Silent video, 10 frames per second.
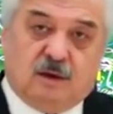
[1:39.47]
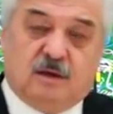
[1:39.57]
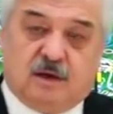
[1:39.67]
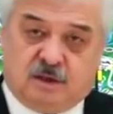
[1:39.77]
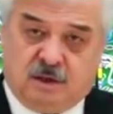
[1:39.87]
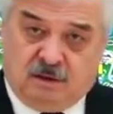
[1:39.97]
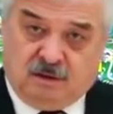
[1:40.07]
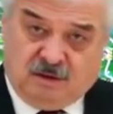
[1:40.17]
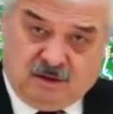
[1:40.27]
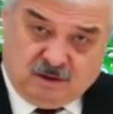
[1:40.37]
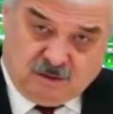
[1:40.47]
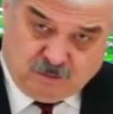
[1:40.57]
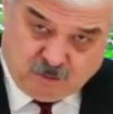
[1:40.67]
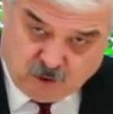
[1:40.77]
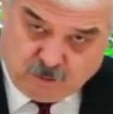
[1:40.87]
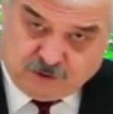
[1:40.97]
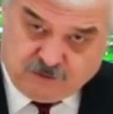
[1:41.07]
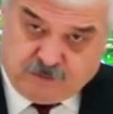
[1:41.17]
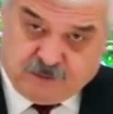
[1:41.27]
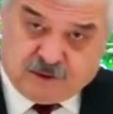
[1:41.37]
должны пропуск
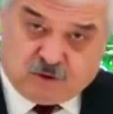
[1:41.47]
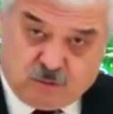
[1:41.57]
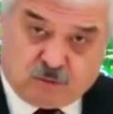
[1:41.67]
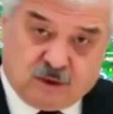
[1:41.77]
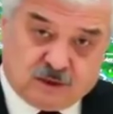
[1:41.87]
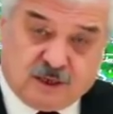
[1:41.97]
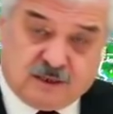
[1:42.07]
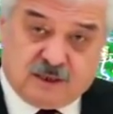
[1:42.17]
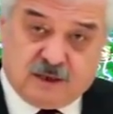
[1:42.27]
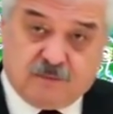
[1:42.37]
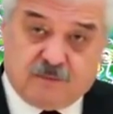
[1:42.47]
выписать, чтобы туда зайти.